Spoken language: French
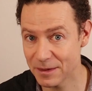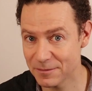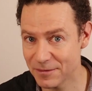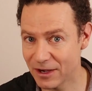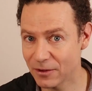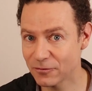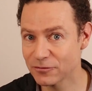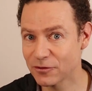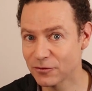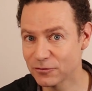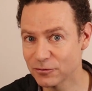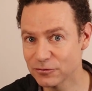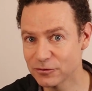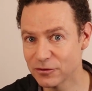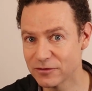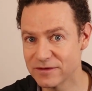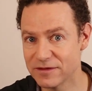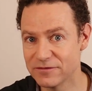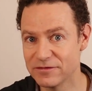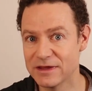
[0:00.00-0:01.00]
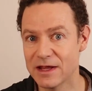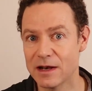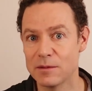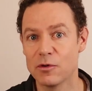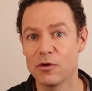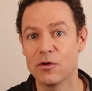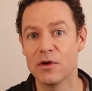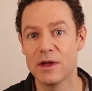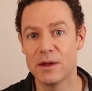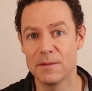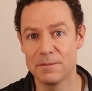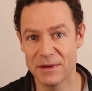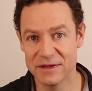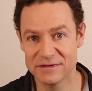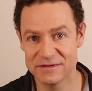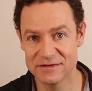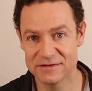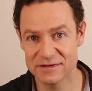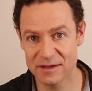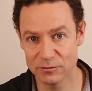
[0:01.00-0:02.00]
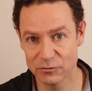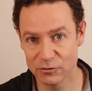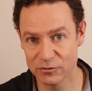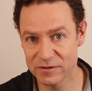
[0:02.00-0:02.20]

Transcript: ben là on se rend compte que c'est finalement pas si simple.